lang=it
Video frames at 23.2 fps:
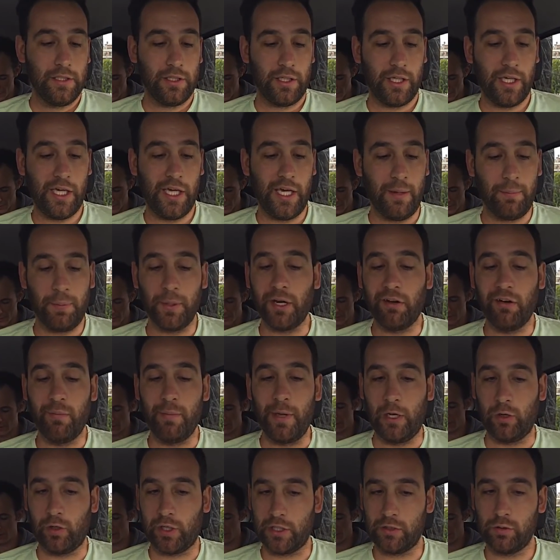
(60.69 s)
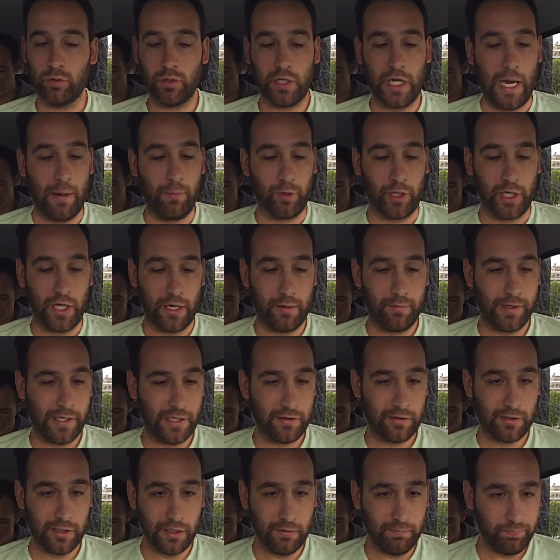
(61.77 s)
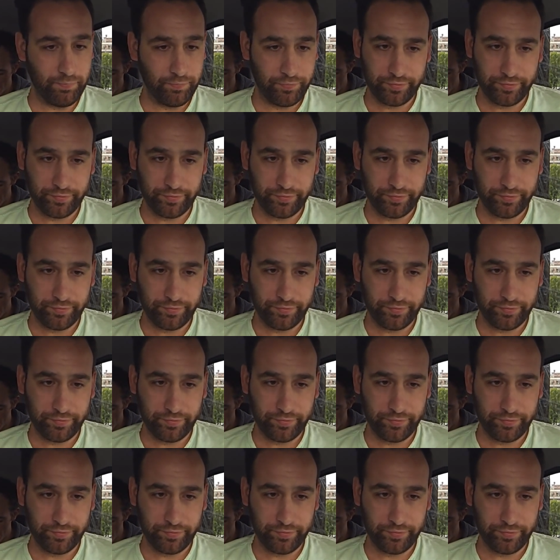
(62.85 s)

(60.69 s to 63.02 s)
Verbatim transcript: E però vabbè, lo catturiamo chiaramente.